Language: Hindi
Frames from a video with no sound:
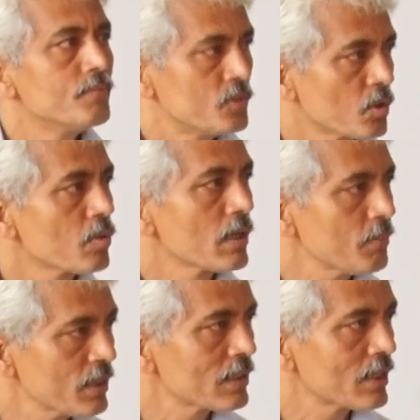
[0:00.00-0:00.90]
जिन्होंने
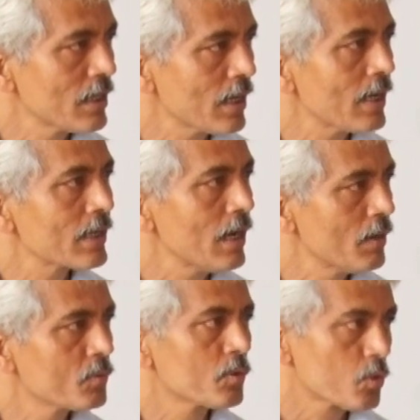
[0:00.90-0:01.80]
मदद किया है क्या
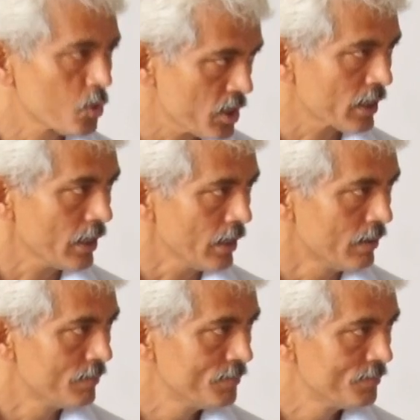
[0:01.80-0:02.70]
उनको कोसेंगे
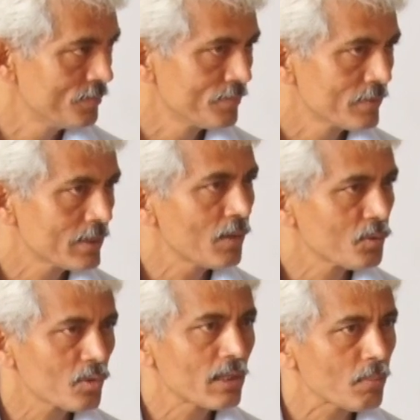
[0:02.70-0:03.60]
या
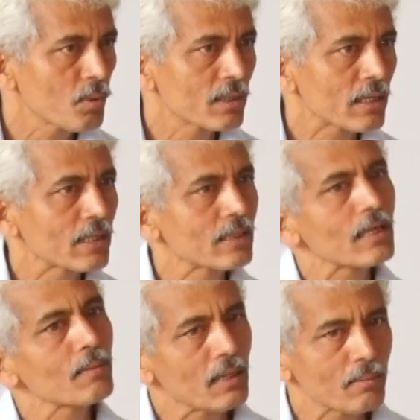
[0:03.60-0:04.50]
उनको यही बोलेंगे कि
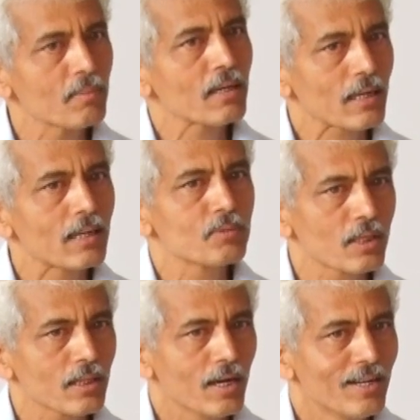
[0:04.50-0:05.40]
तेरे बिना भी मेरा काम चलता